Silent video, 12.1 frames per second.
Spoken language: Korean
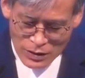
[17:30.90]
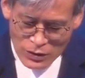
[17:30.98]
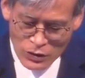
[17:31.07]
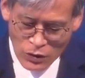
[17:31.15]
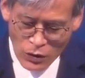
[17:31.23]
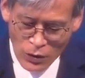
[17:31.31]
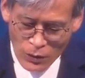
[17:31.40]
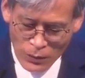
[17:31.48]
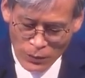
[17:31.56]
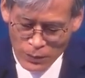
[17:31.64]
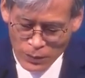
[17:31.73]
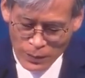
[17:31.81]

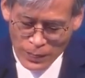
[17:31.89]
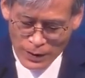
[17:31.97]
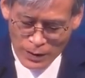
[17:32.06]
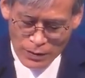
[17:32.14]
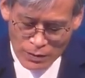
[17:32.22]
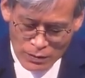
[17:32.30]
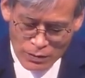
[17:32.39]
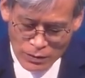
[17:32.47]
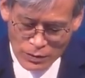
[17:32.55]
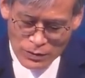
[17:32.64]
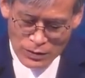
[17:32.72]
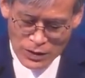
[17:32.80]
그리고
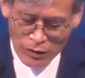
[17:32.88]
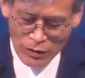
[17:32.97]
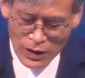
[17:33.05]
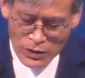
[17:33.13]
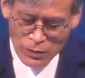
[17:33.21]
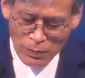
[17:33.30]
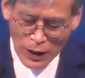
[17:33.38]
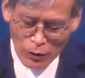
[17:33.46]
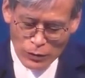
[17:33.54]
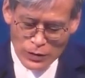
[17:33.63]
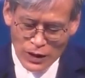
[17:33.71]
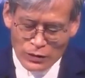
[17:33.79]
그런 상황에서
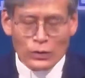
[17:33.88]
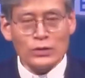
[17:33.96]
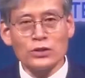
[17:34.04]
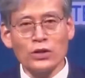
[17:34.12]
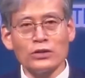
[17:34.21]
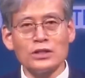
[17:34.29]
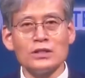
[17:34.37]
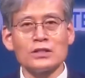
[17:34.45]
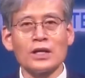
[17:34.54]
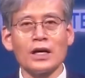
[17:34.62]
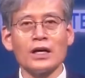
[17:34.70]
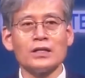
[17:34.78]
바울 사도는 첫
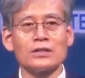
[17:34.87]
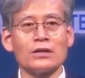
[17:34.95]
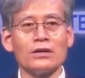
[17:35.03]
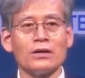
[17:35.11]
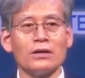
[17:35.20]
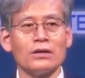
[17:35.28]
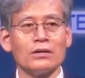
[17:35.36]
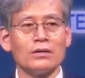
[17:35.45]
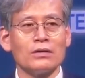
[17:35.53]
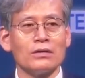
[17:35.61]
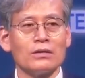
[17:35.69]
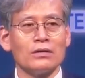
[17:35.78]
인사에서
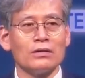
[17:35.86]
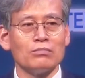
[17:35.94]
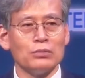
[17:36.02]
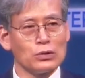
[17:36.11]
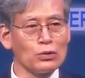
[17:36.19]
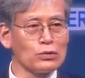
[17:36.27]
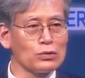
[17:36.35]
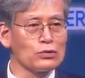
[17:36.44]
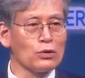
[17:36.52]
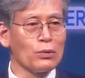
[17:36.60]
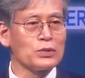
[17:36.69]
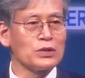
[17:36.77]
밑도
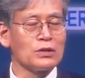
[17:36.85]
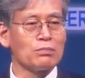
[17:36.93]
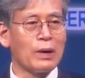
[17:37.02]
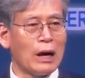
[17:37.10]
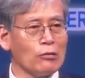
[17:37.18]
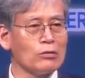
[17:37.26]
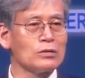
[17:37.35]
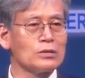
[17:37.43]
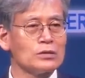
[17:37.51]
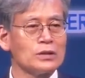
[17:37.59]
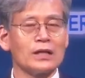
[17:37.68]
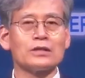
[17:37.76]
끝도 없이 바울
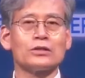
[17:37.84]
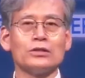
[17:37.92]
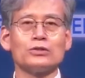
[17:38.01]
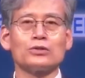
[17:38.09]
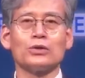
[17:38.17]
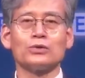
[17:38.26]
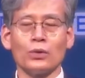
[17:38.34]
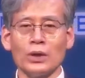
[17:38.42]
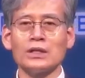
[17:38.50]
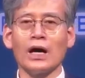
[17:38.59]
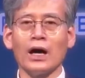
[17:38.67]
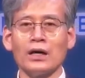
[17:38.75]
나는 그리스도의
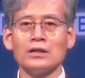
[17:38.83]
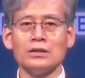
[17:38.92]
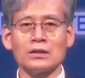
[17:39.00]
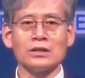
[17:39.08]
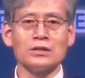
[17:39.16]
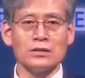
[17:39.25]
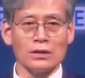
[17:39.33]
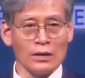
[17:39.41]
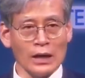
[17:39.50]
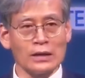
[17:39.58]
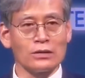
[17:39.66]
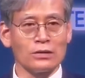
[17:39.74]
노예다 이렇게
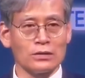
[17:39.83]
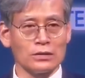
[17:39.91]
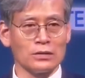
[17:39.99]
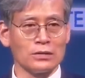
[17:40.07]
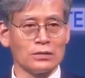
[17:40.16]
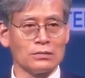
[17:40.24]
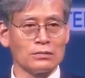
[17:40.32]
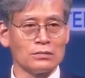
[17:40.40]
시작을 하는 거거든요.